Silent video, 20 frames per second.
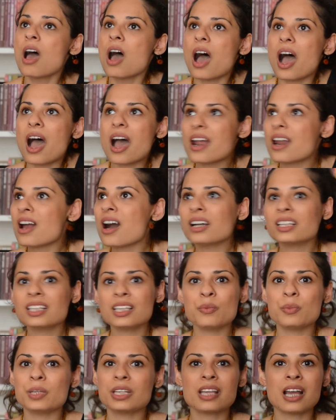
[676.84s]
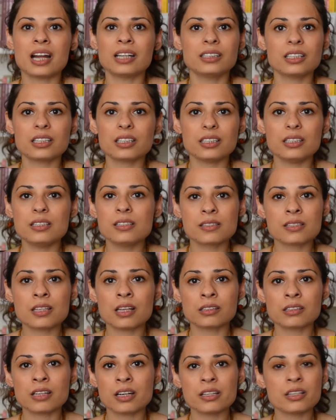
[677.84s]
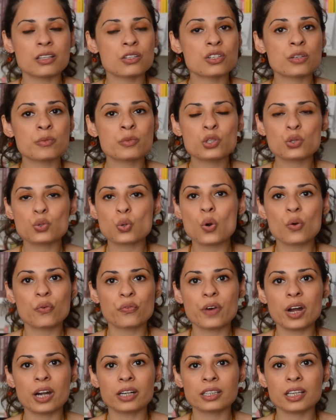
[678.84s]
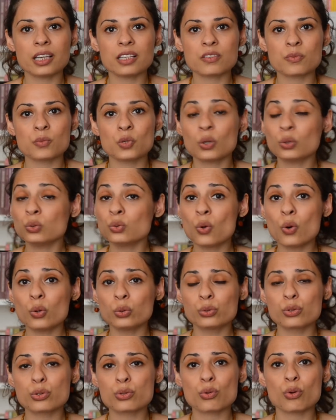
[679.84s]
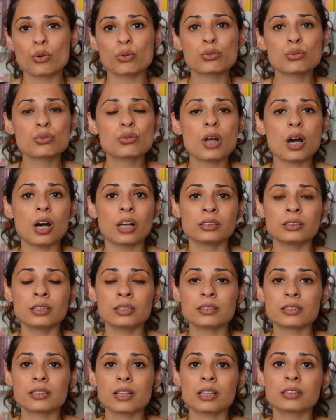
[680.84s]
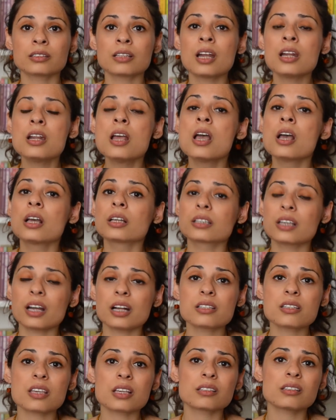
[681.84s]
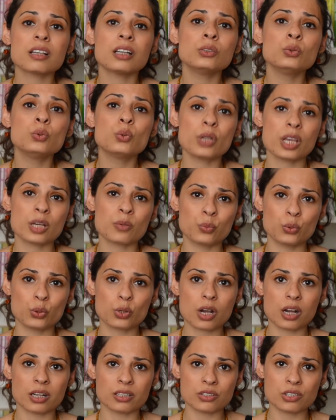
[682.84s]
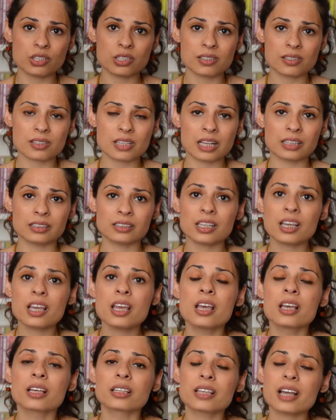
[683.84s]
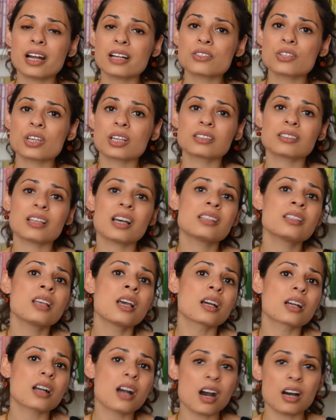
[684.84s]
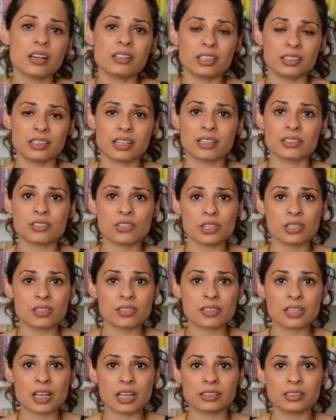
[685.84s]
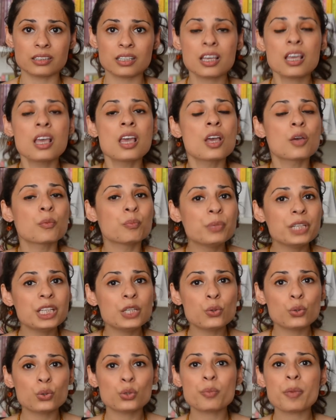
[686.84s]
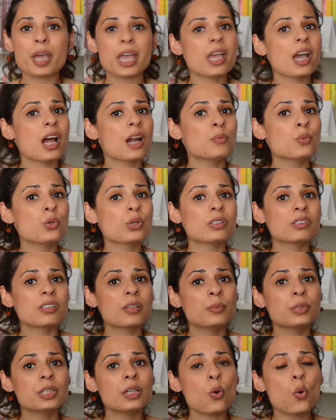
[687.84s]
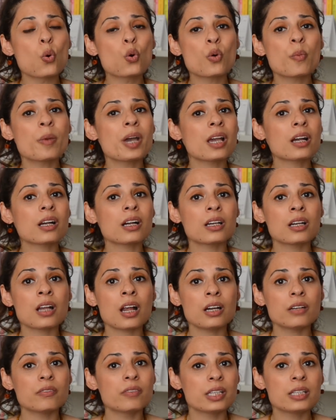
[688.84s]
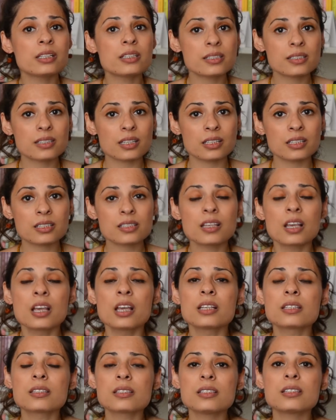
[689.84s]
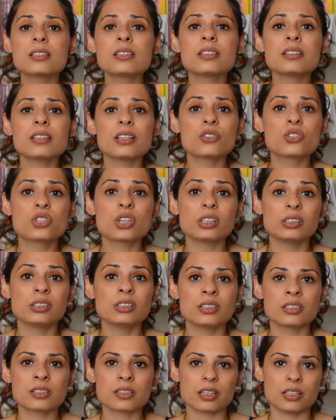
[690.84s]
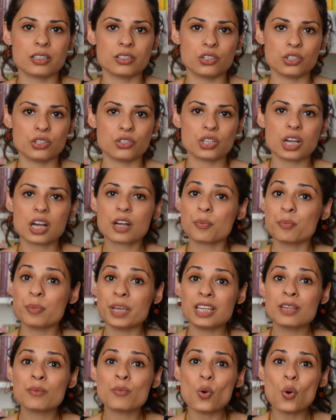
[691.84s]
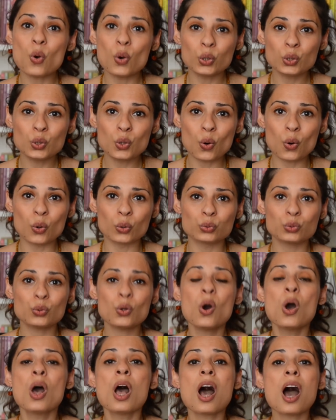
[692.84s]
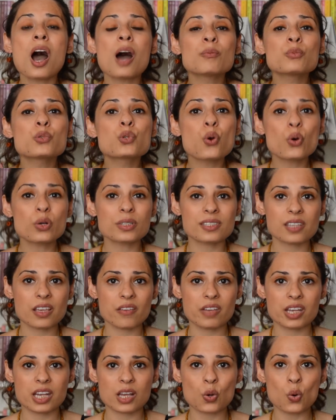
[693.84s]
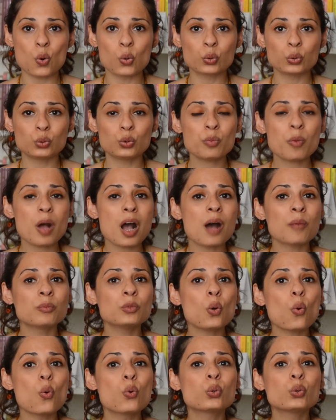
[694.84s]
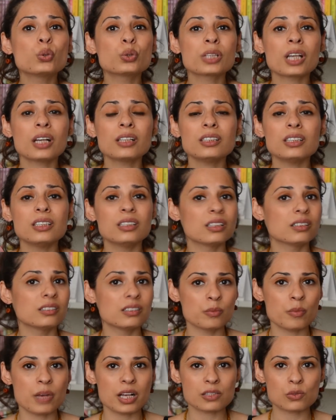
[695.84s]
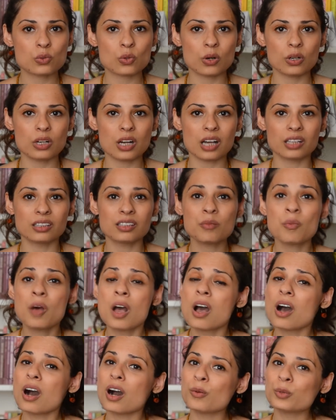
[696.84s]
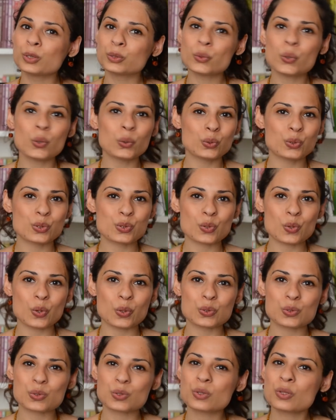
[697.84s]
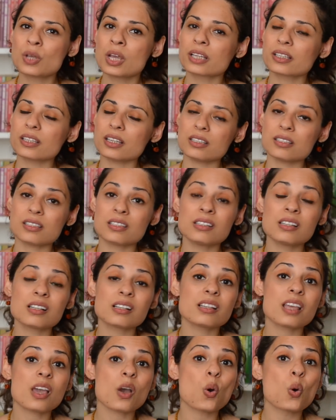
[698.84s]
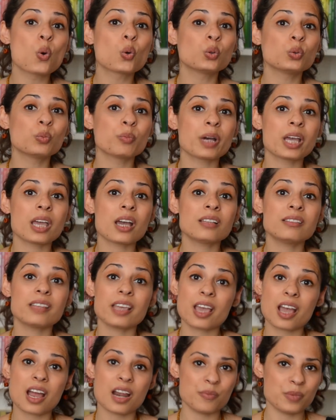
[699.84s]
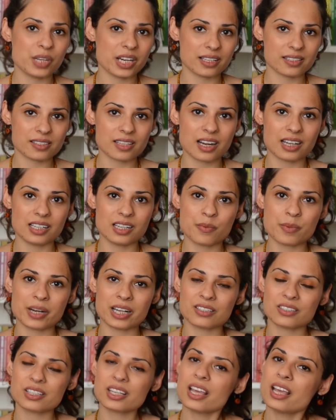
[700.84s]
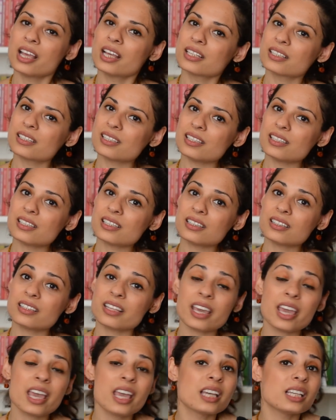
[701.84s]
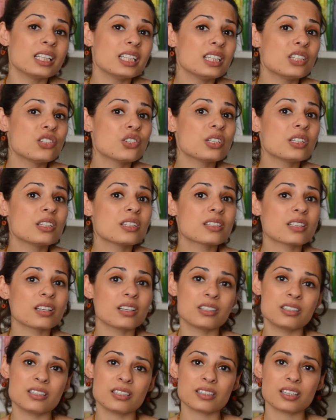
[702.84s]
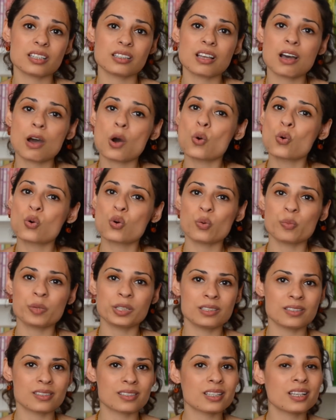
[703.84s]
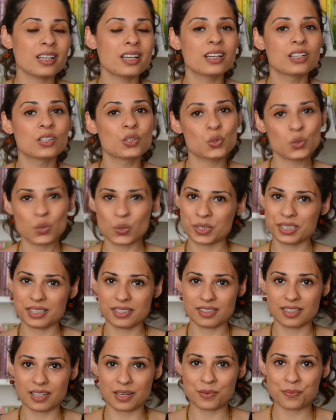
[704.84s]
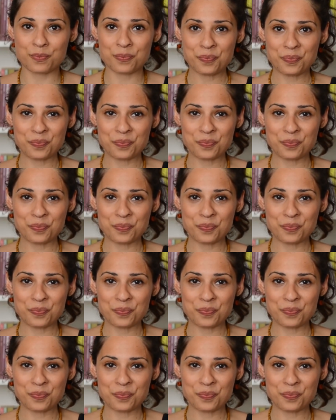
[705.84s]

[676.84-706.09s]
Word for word: herhangi bir yerdeki insanlar yaşamış çok fark etmiyor. Ne olursa olsun anlatılanlar gerçekten yürek burkan cinstendi. Gerçekten kahreden cinstendi. Biliyorum eğer bu kitabı okumaya karar verirseniz sizin de canınız acıyacak. Benim öyle oldu. Hem çok severek okudum hem de okurken inanılmaz zorlandım. Ama ne olursa olsun kesinlikle okunmaya değer bir eserdi bence. Sizin de içiniz acısa da okumanızı çok isterim.